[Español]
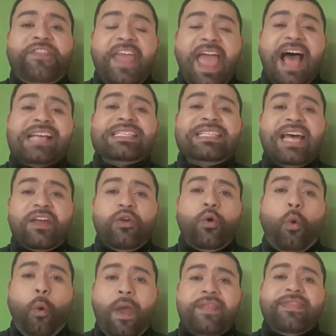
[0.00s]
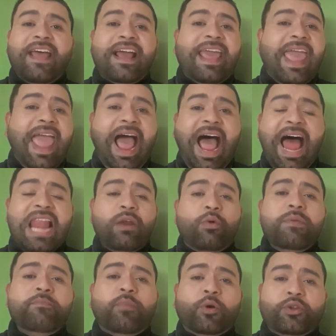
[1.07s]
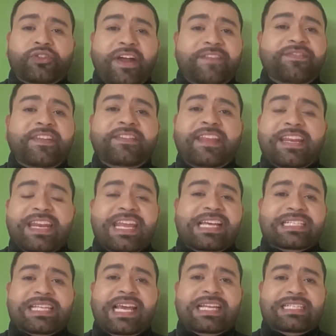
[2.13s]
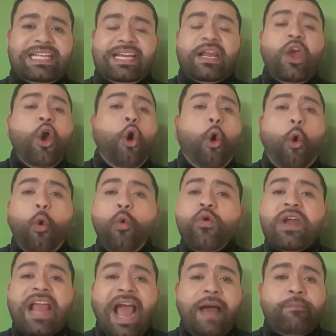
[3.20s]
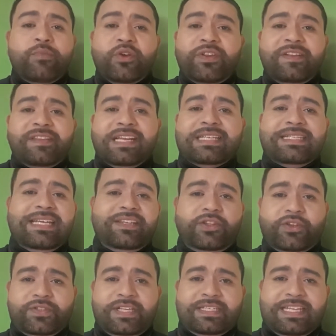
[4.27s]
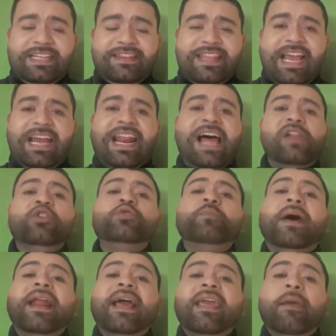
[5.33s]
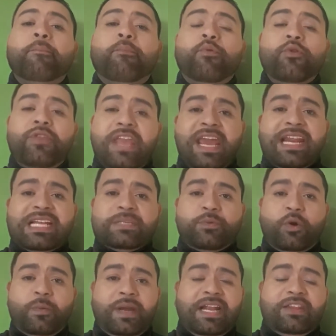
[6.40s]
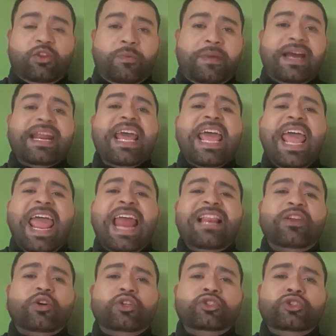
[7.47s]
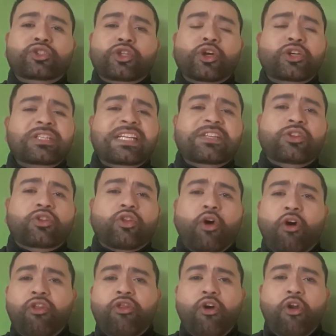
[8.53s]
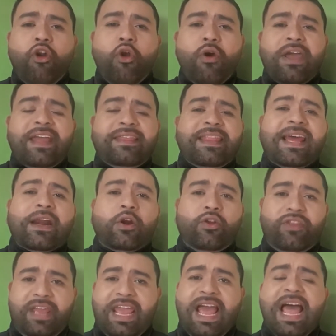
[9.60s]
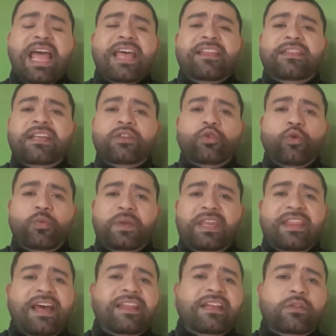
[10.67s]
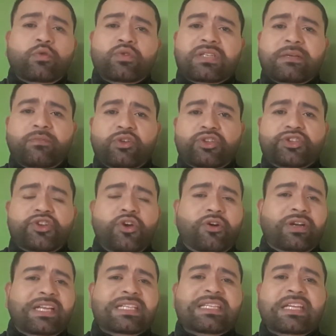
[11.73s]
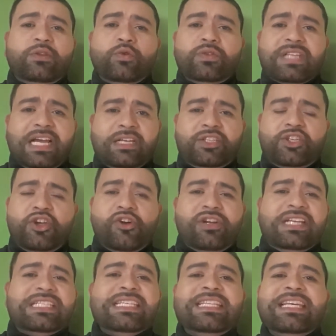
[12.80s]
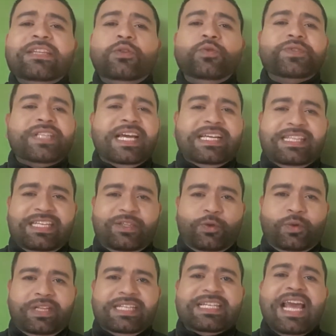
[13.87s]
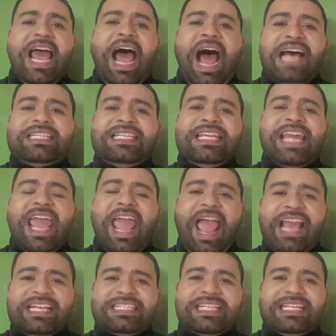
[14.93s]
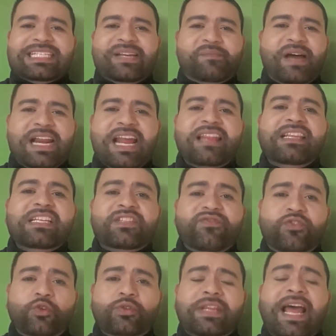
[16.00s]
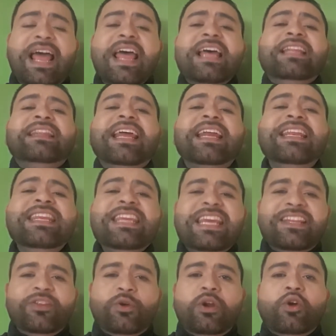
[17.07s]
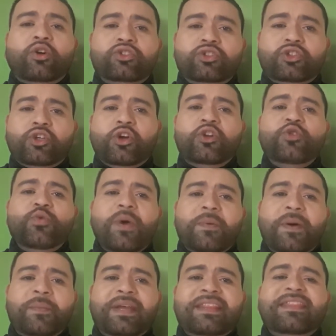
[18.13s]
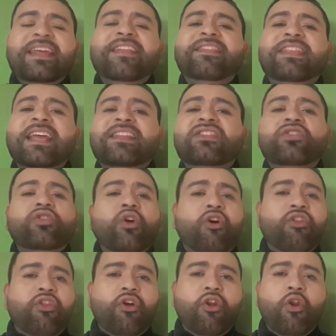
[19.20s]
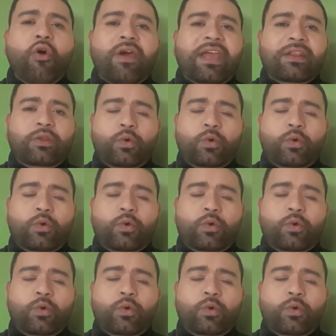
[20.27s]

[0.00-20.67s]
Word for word: te has dado cuenta que algo importante tenías que hacer, un cambio de 360 grados para que pudieras volver a tomar el control de todo lo que te rodea, de tu vida, de tus emociones, de tus acciones y de tus actitudes. Así que esta semana disfruta teniendo el control nuevamente de todo lo que